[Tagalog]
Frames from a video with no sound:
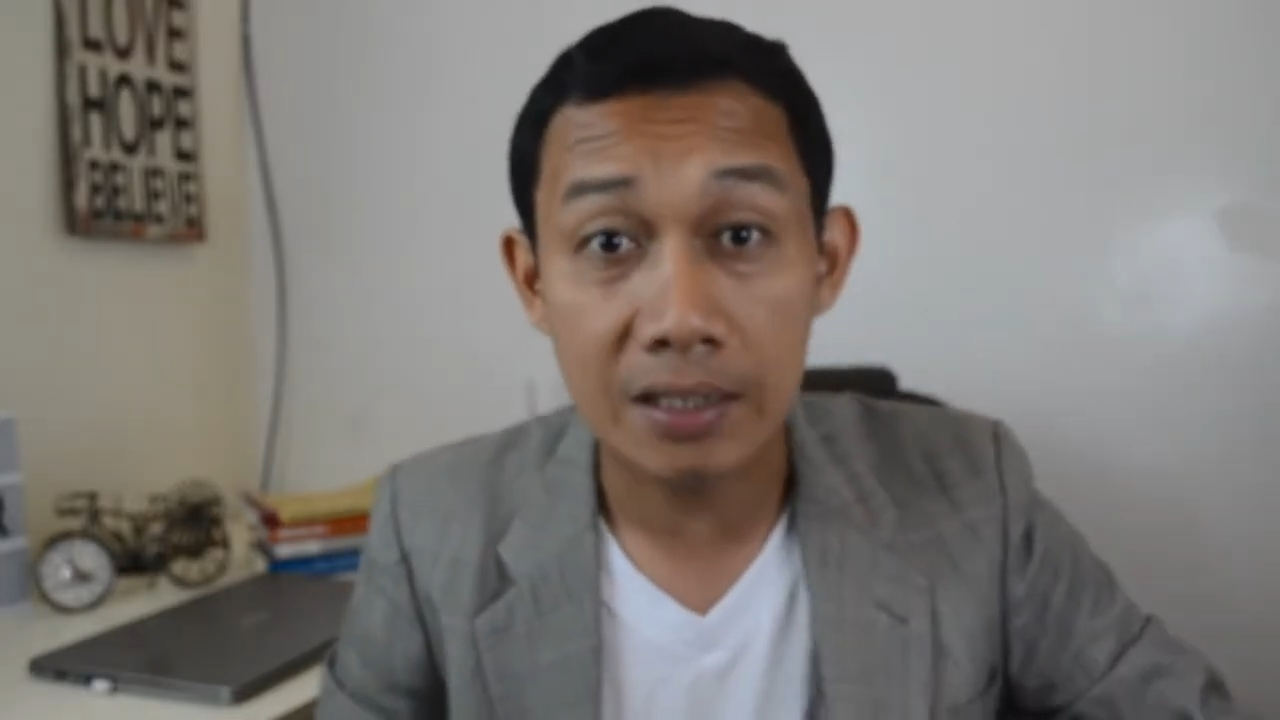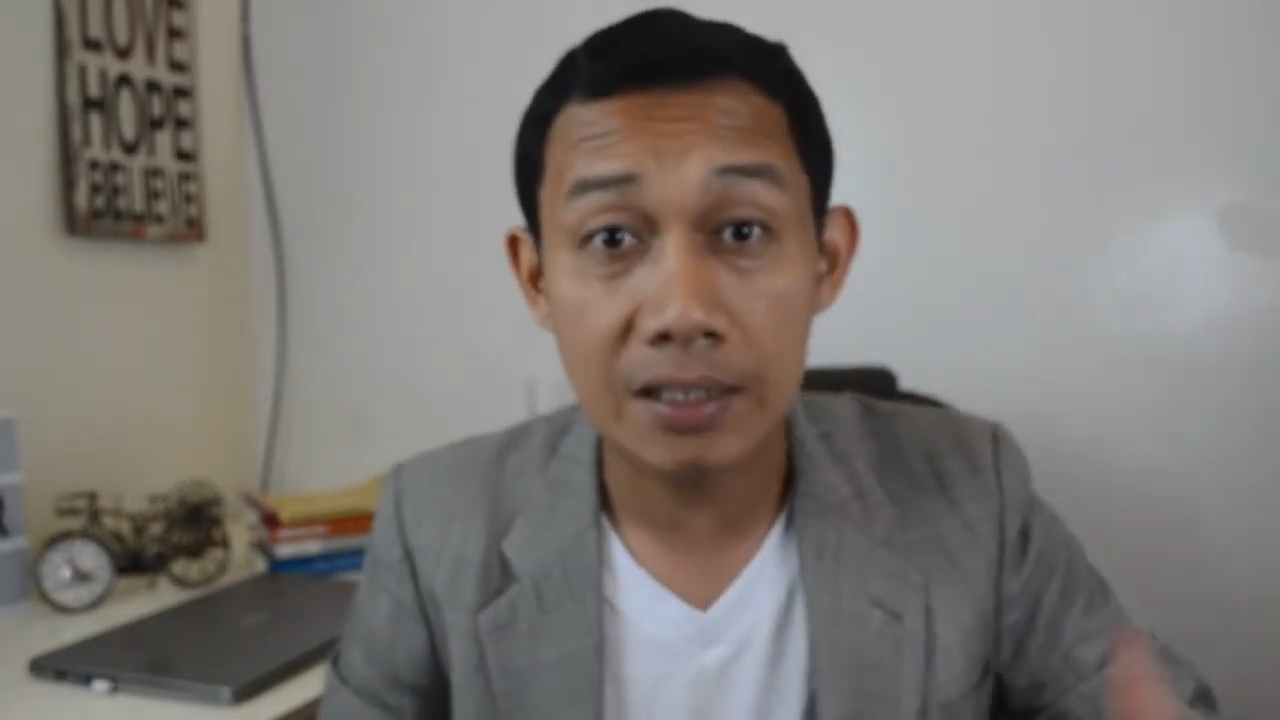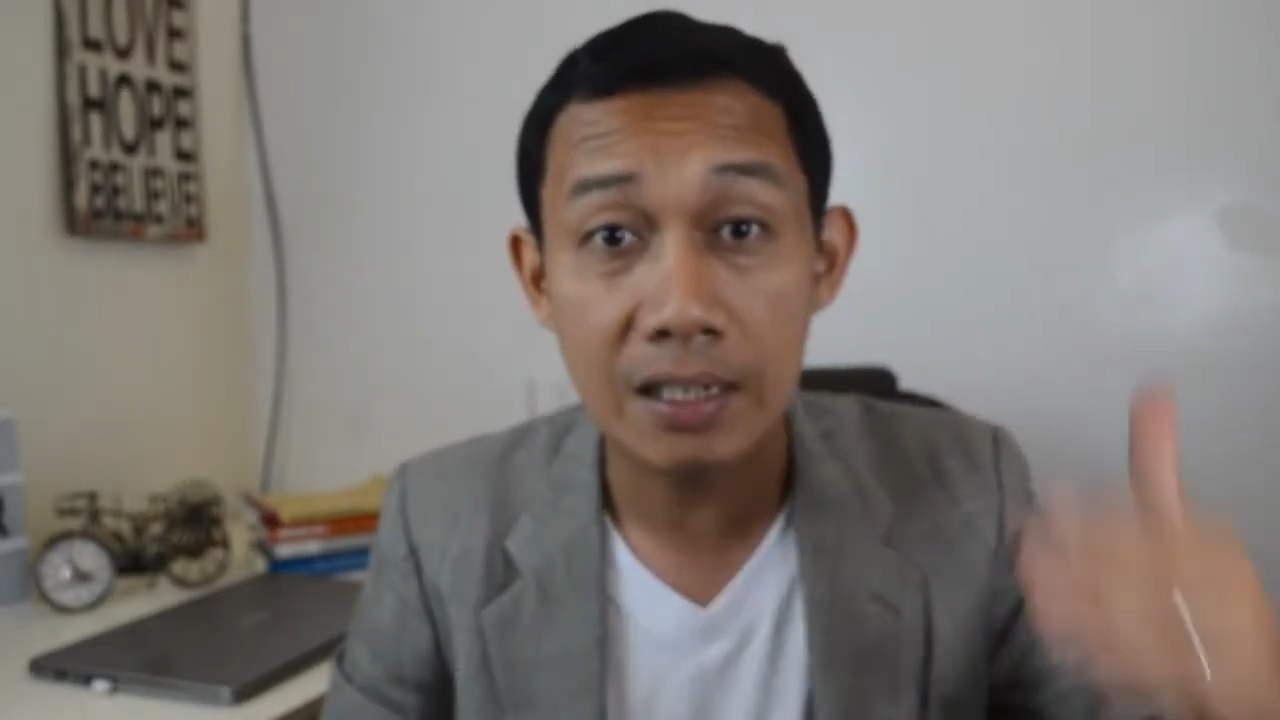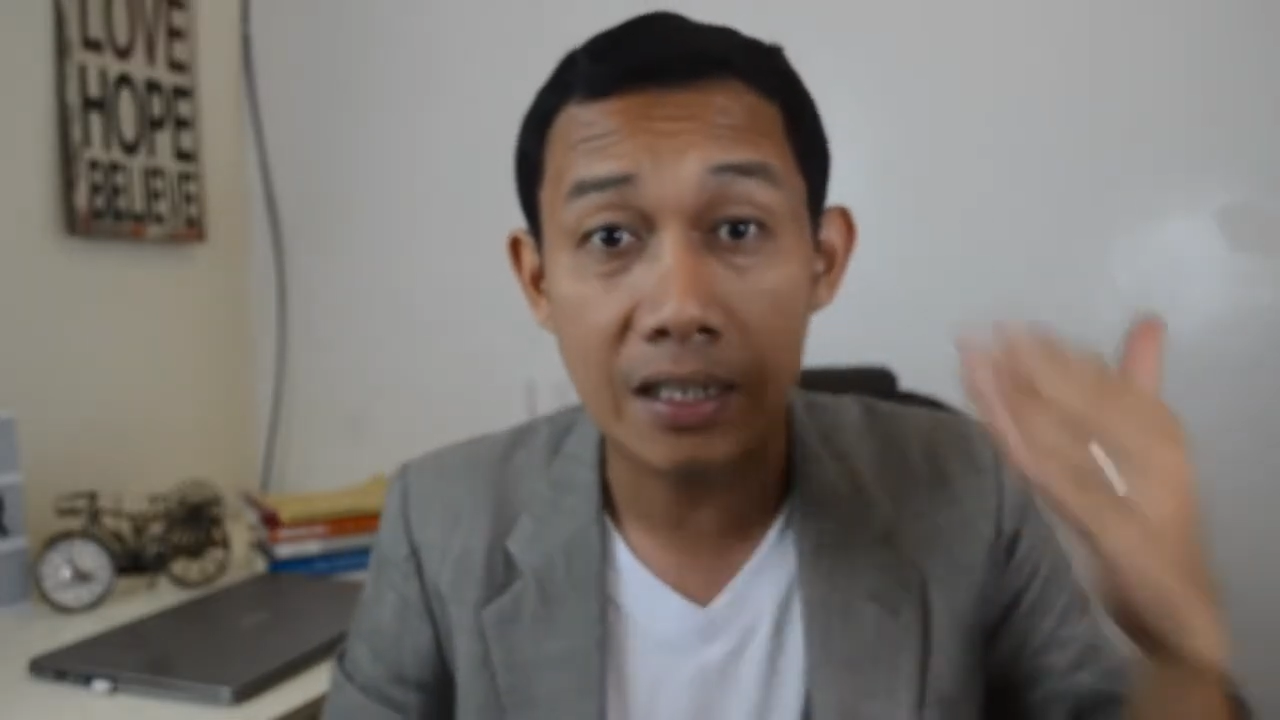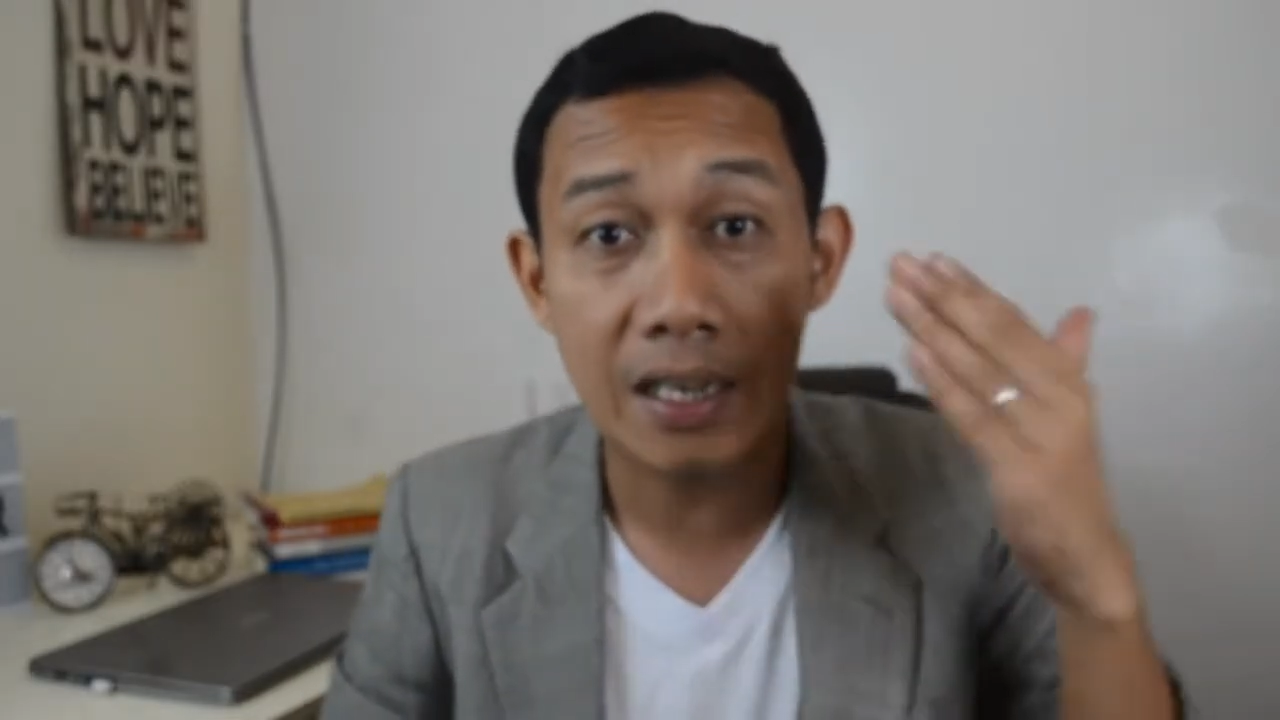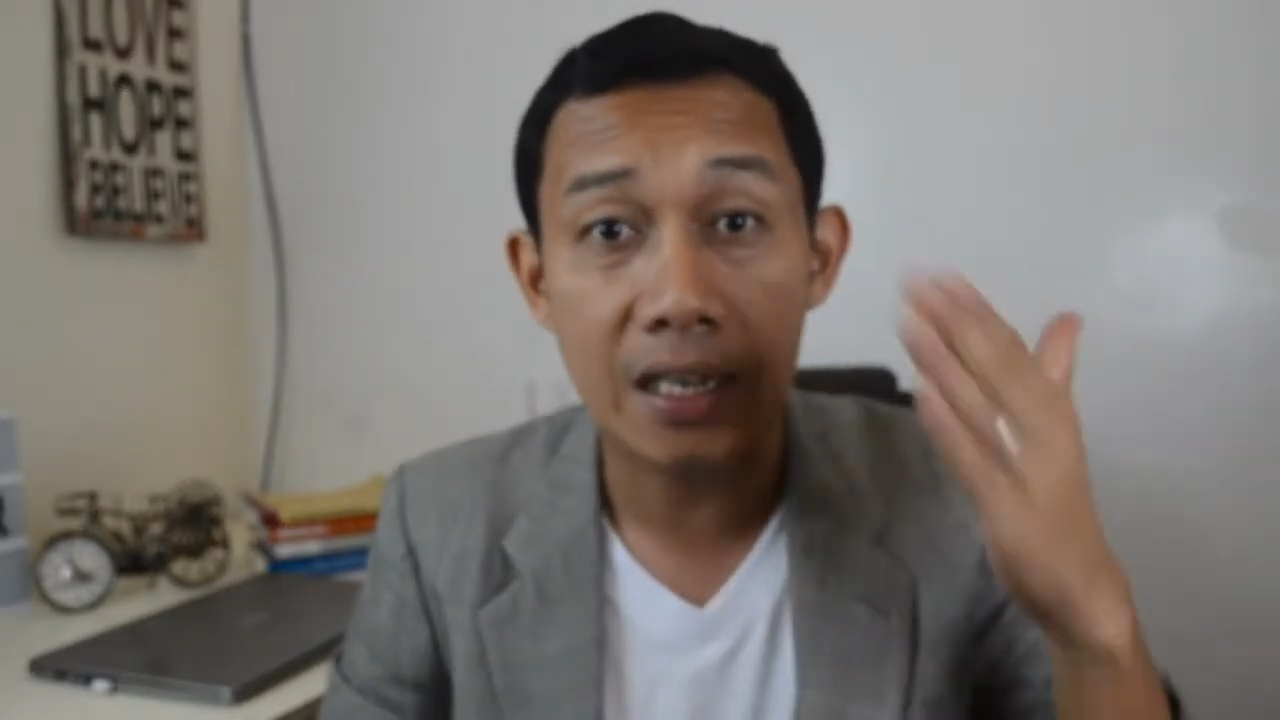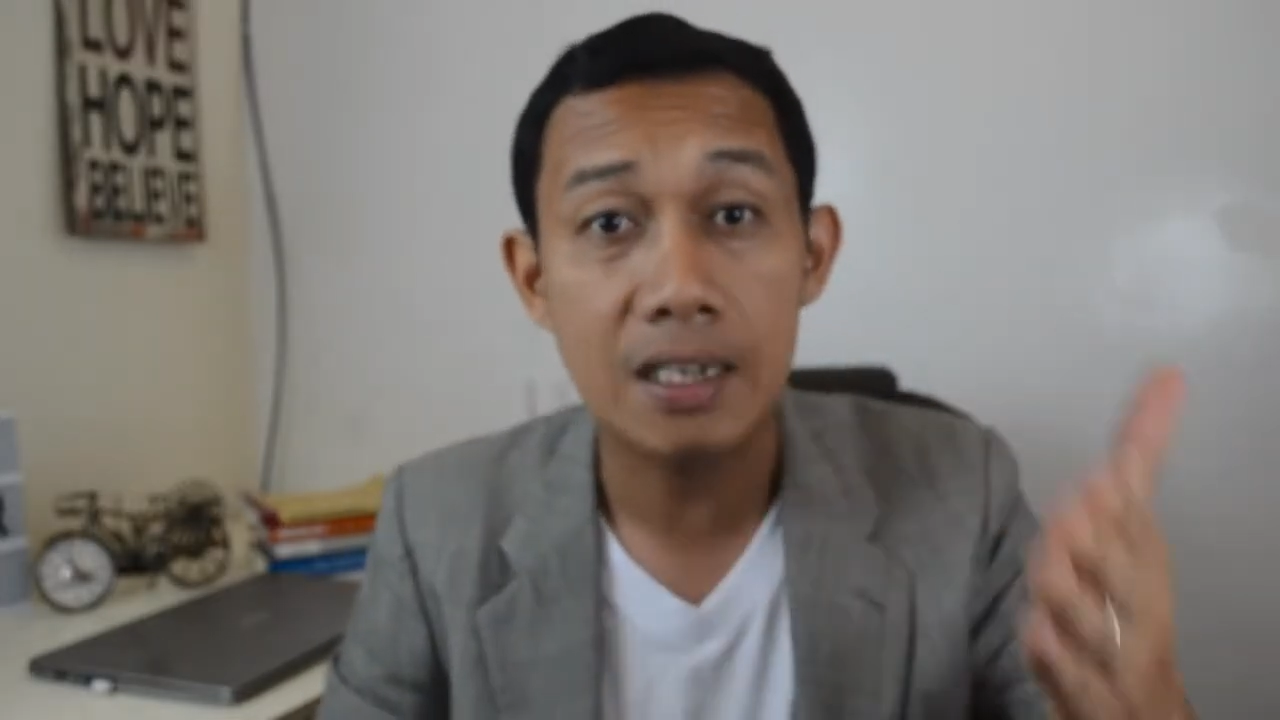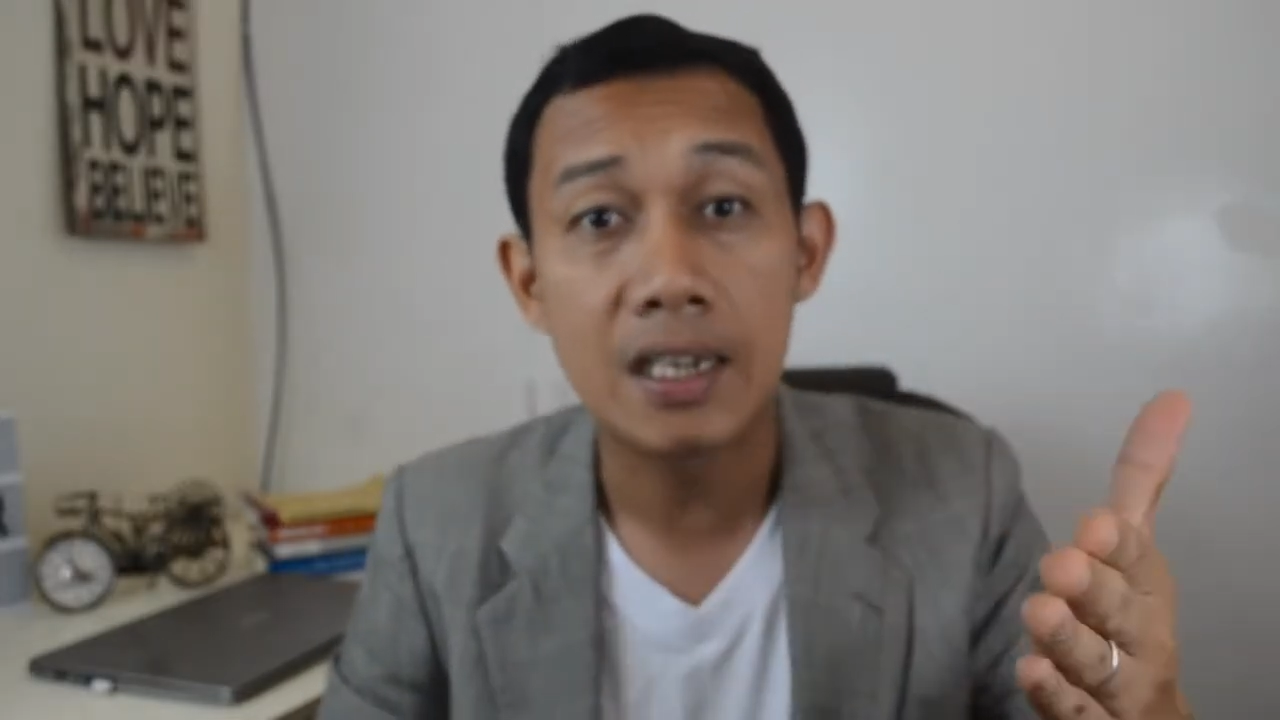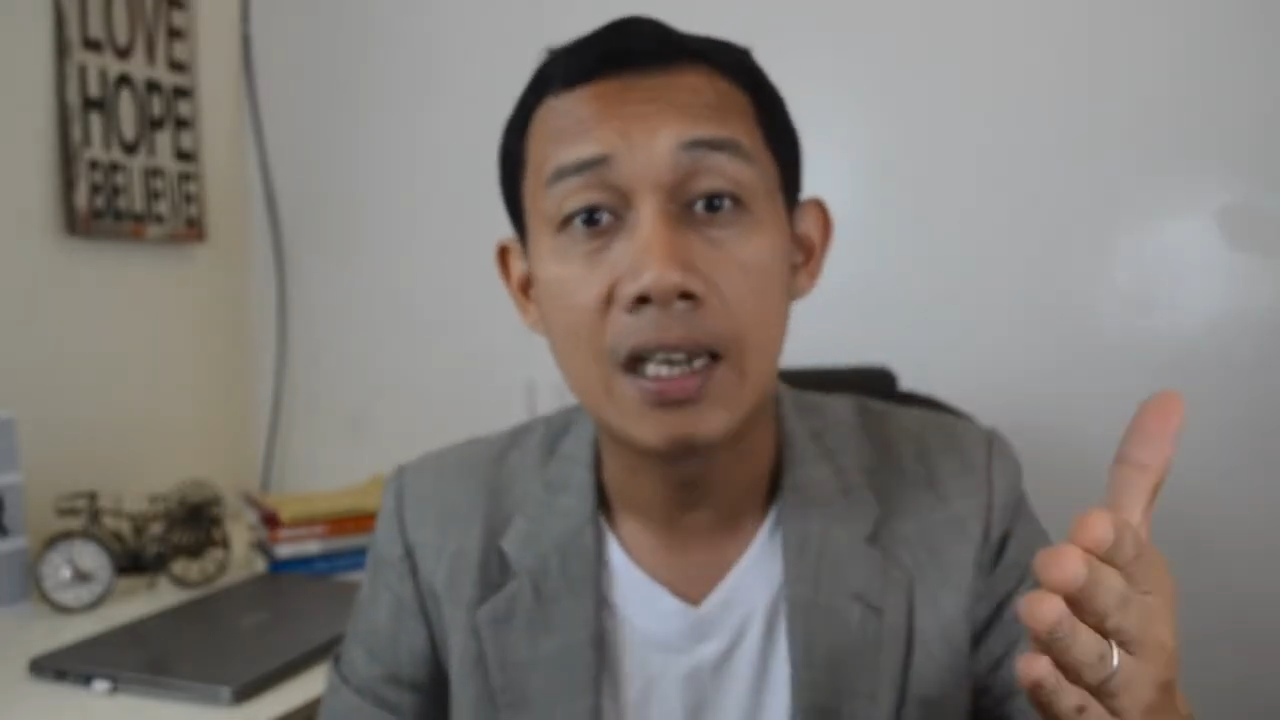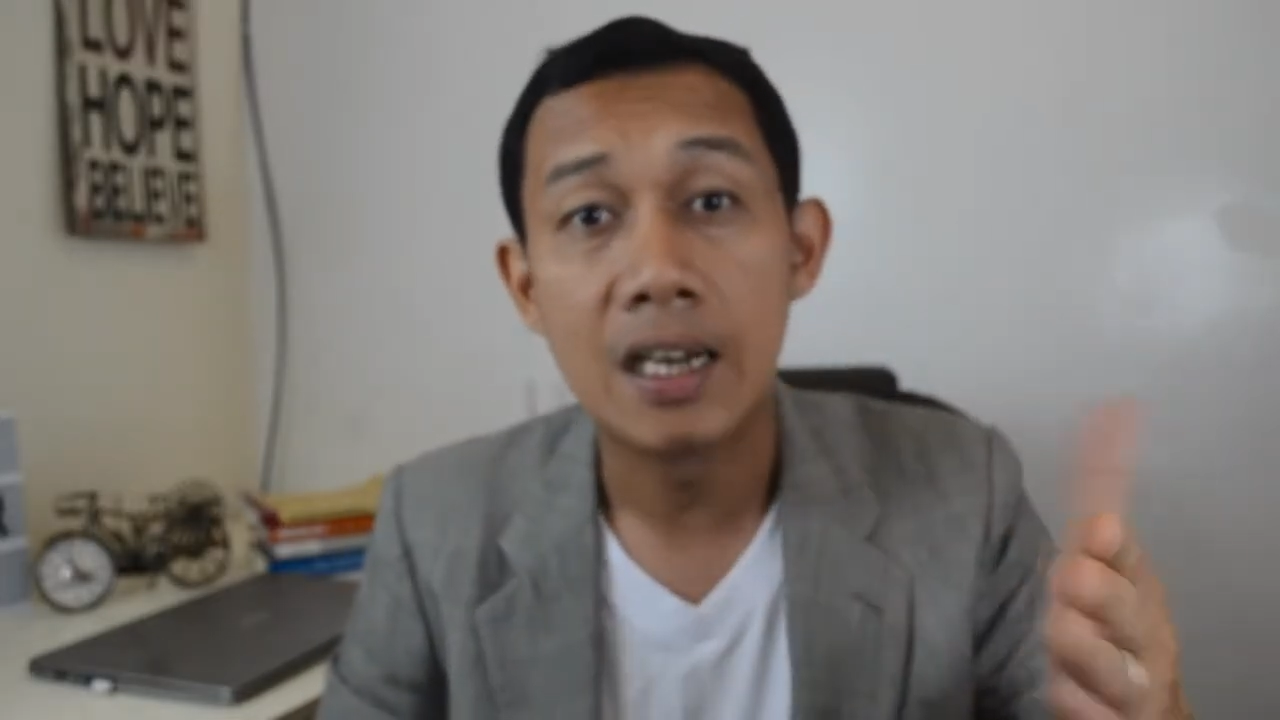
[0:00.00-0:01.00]
until the
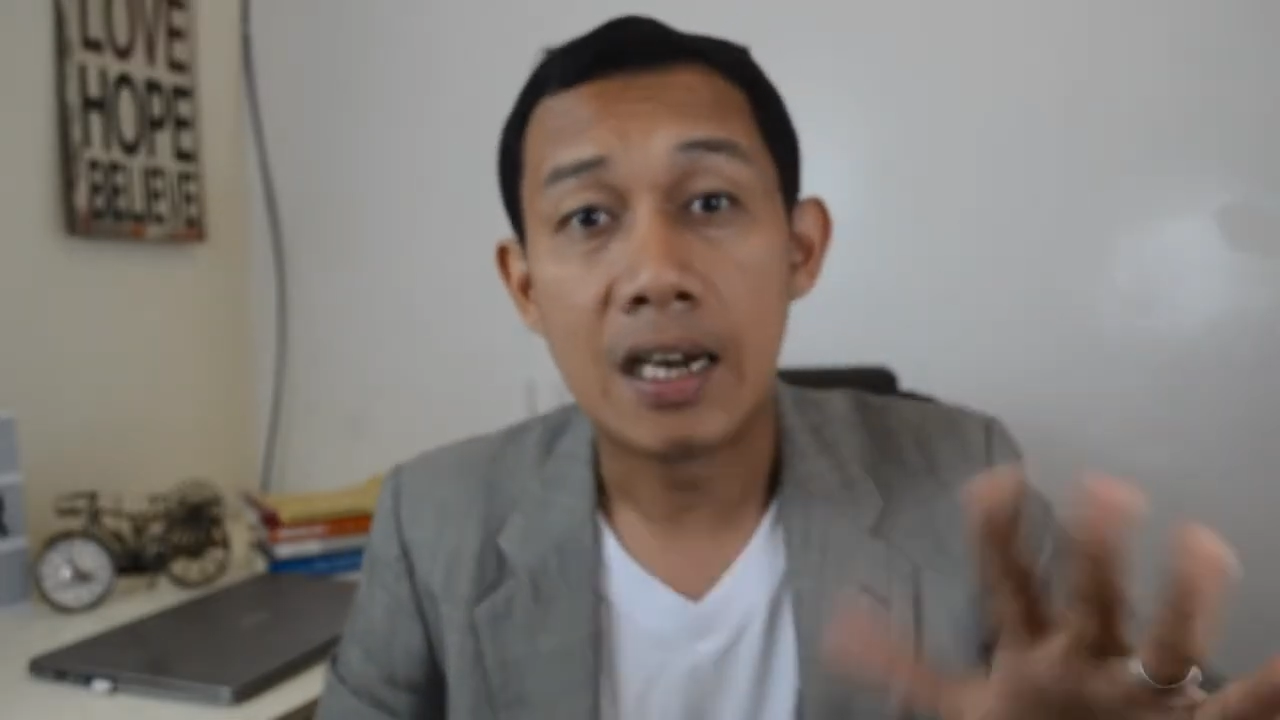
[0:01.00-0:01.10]
end